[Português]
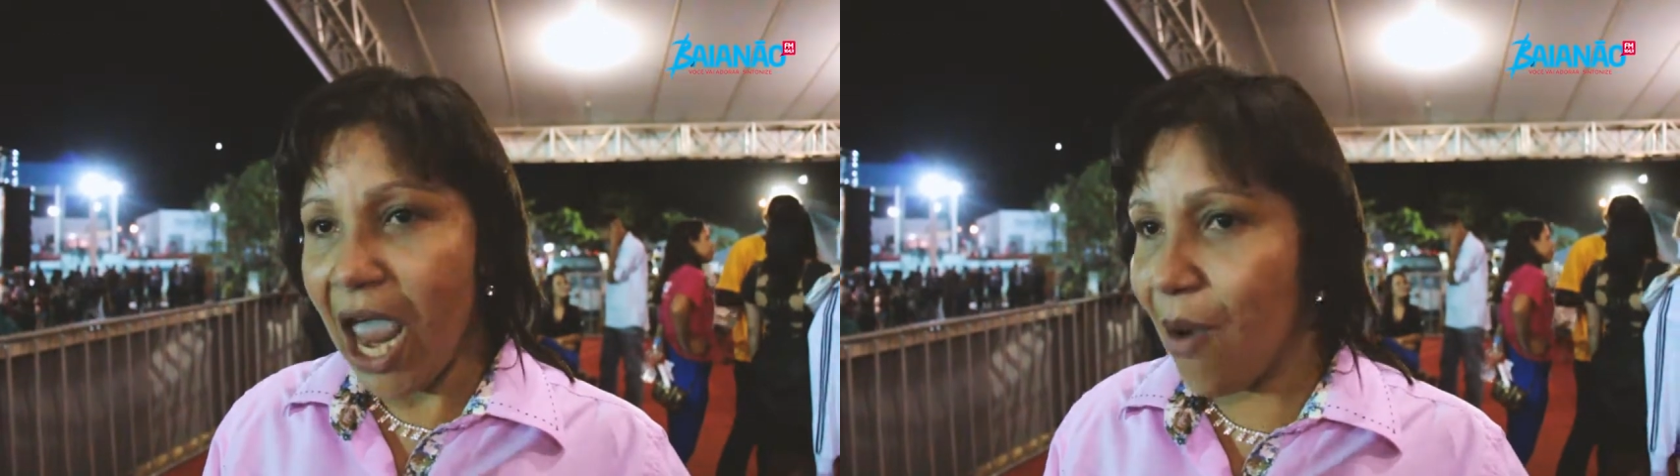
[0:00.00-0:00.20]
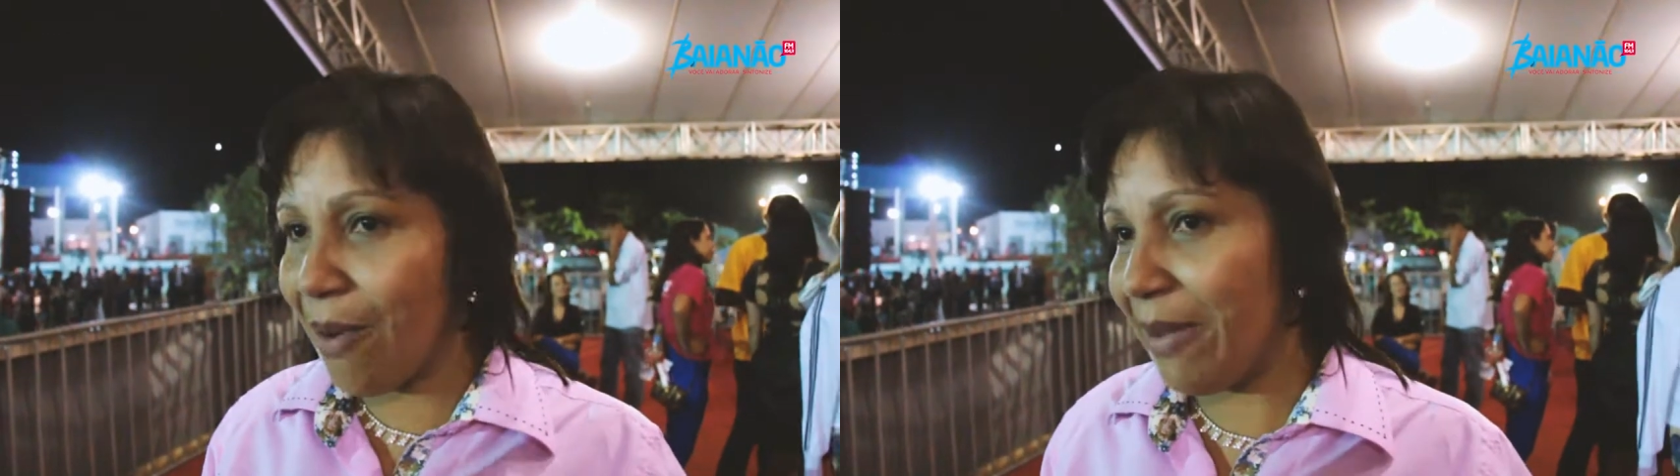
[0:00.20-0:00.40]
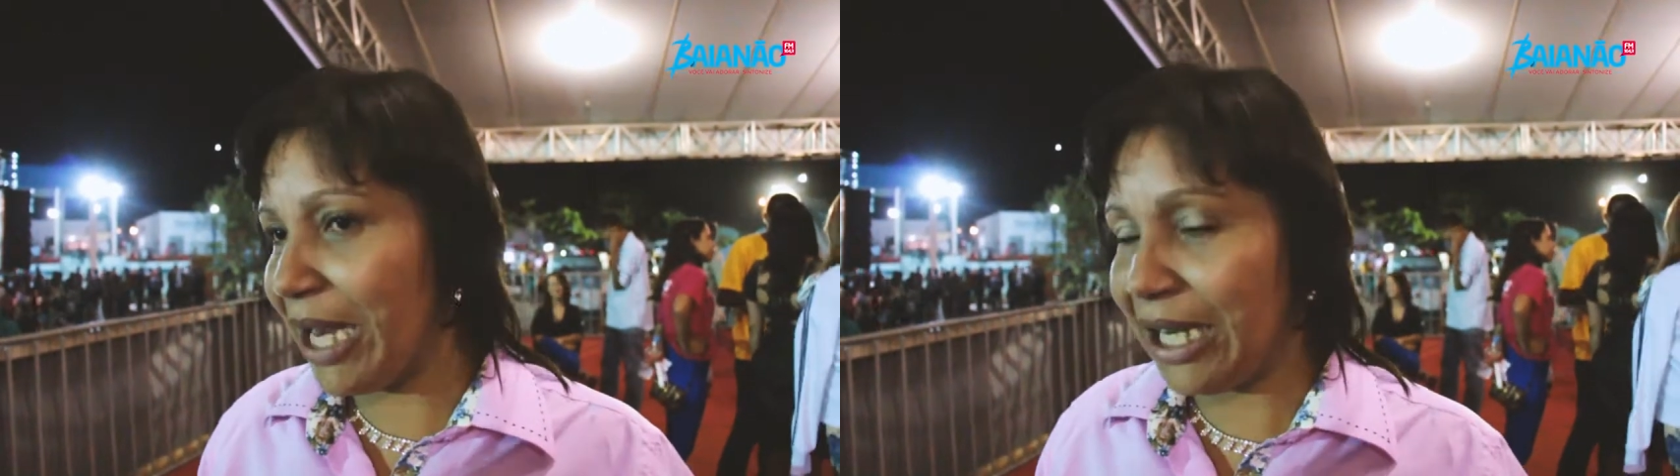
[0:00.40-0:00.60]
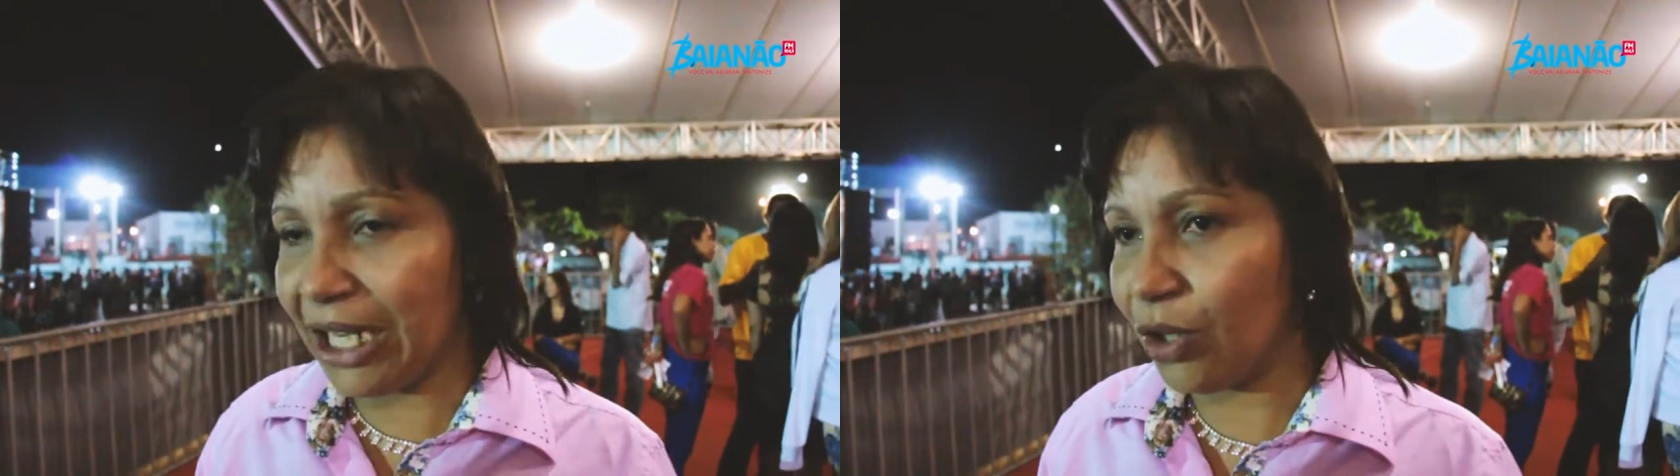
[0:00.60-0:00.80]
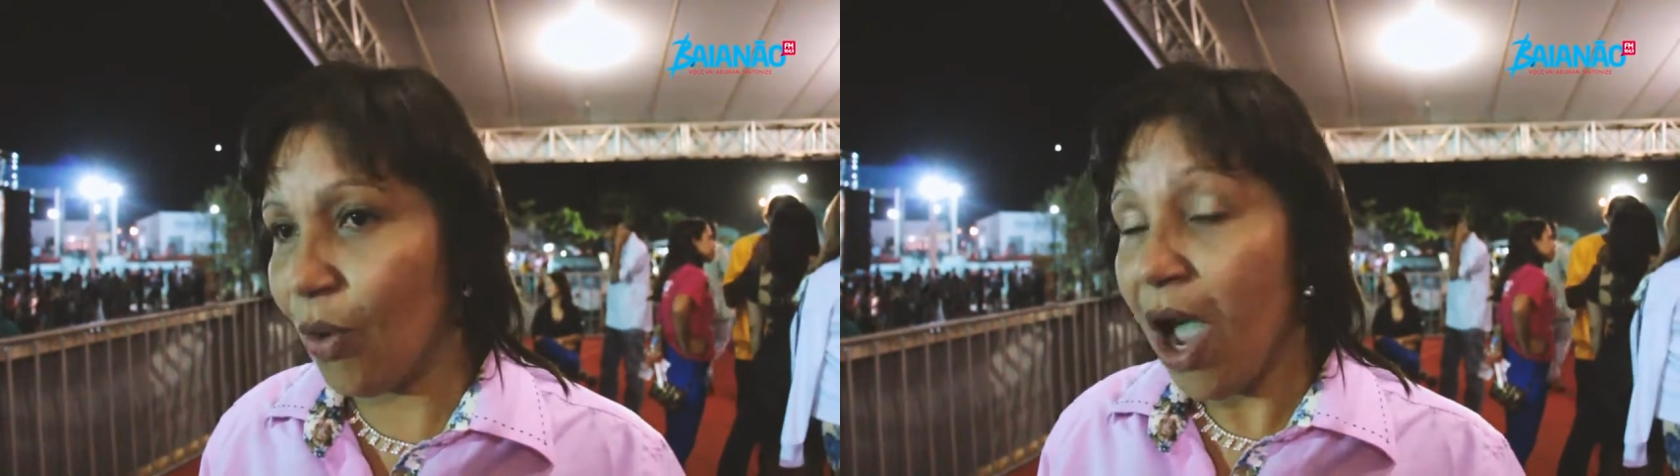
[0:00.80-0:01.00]
Eu amei,
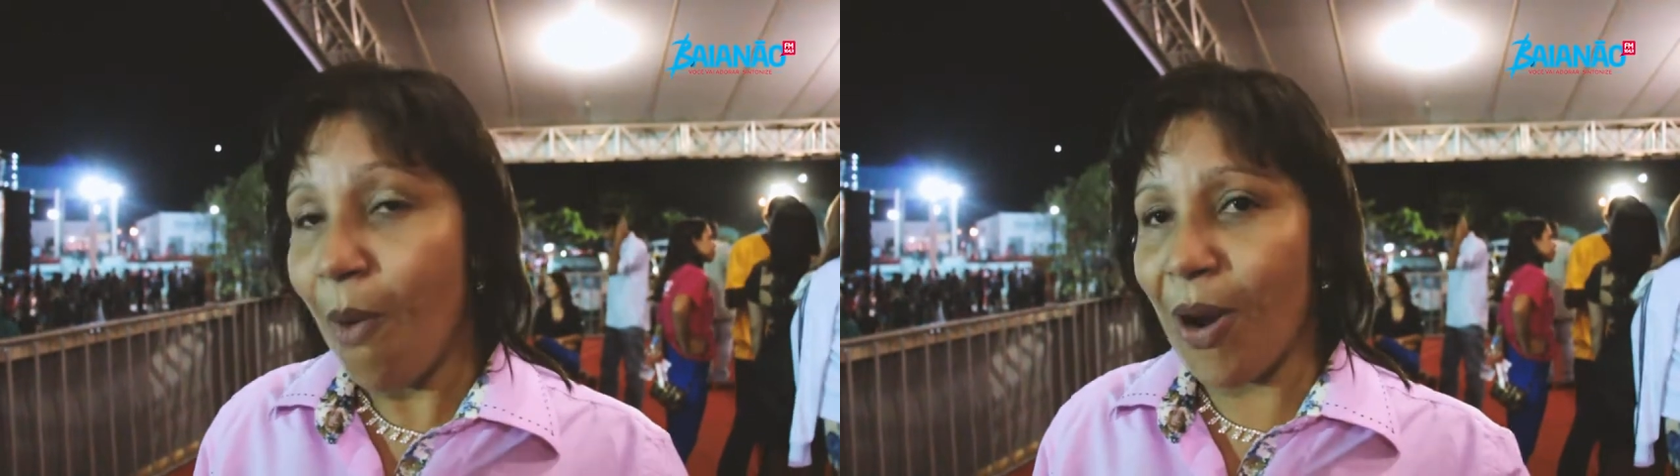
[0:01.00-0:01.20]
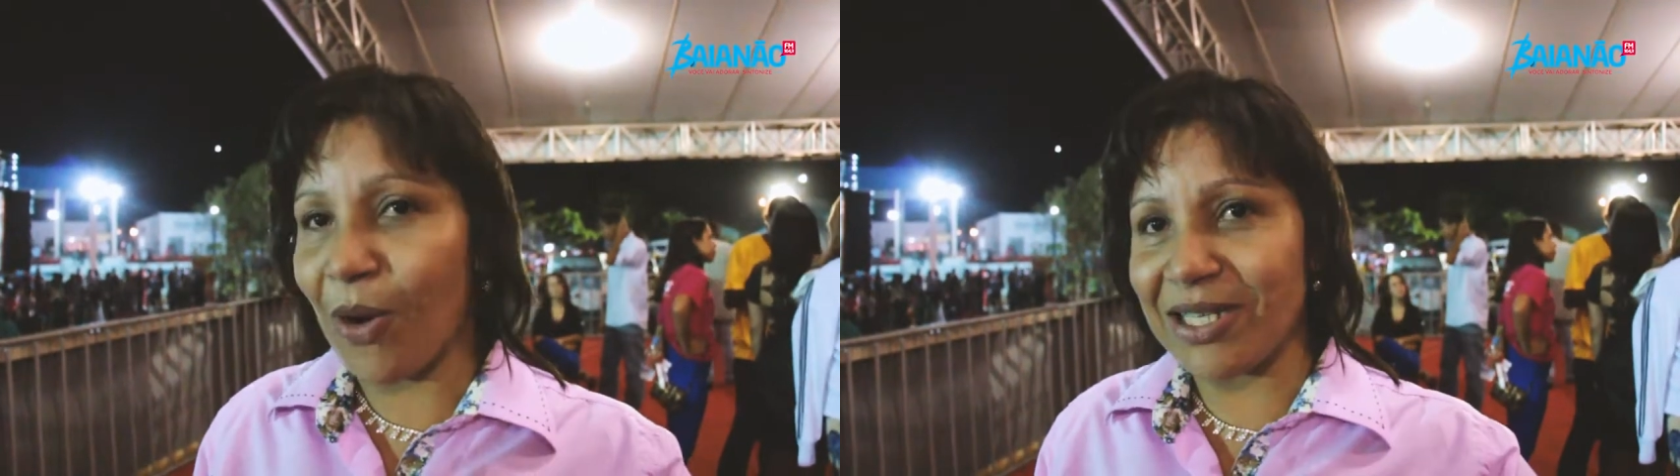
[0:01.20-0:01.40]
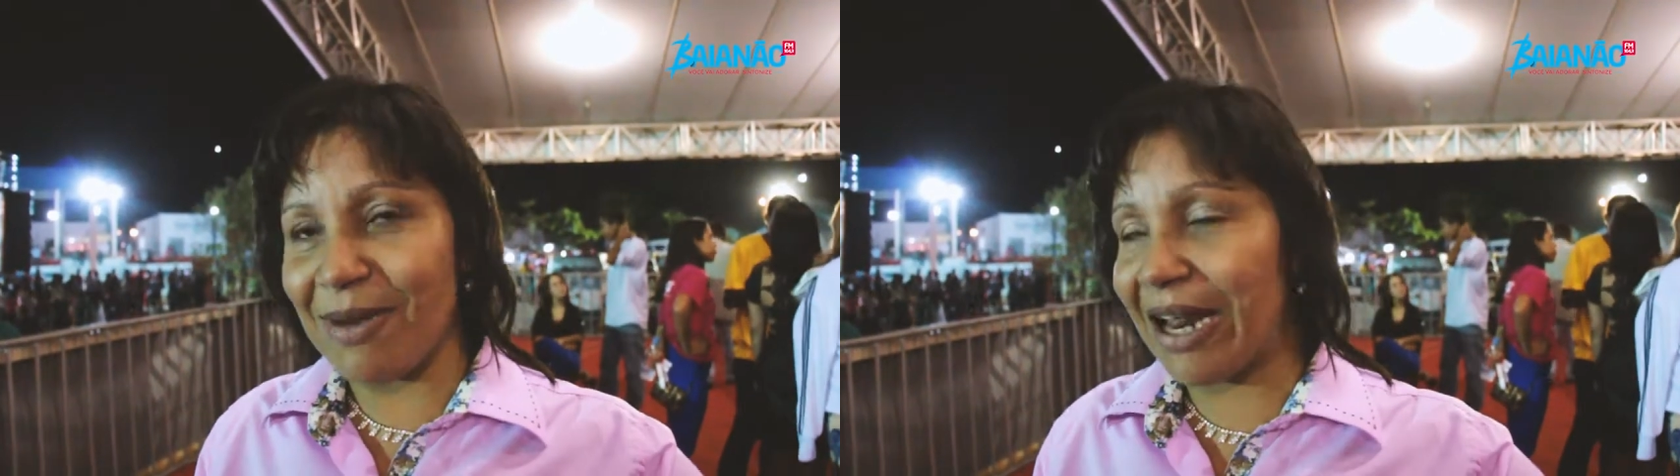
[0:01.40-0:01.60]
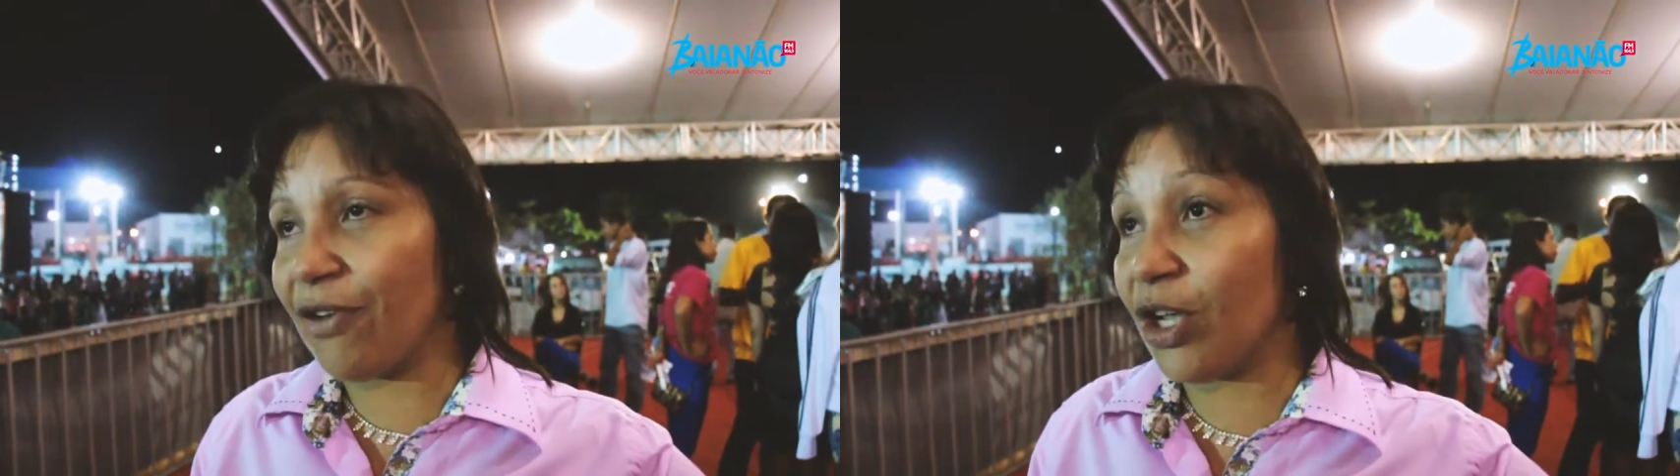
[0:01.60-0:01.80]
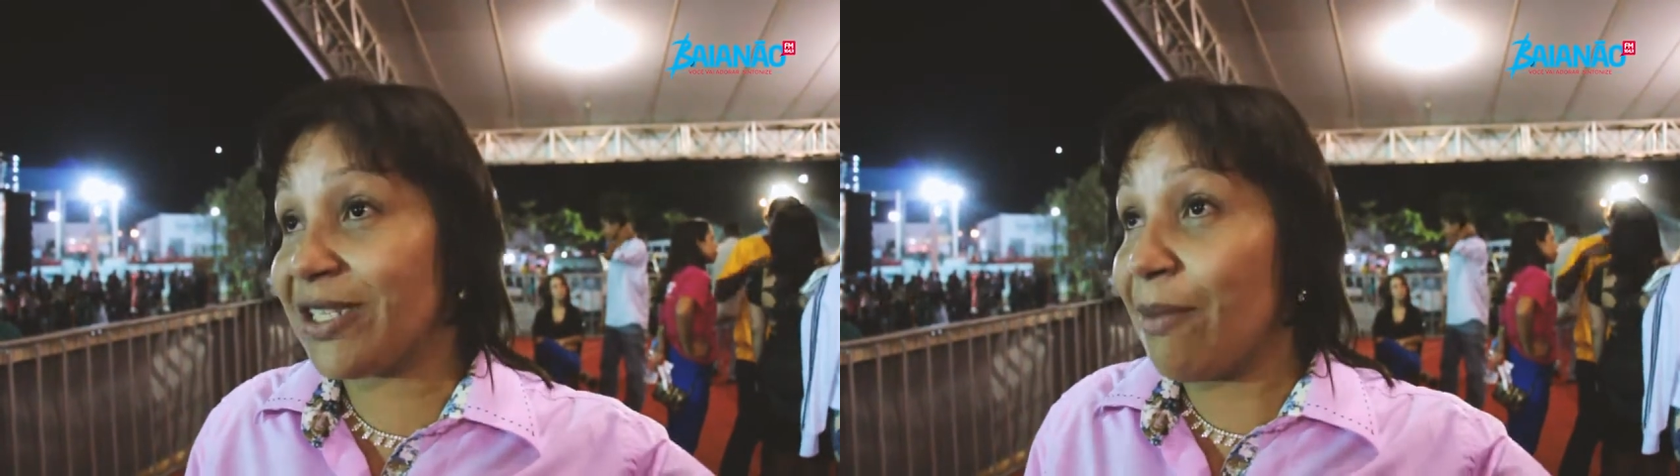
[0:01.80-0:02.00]
lindo. Uma coisa maravilhosa.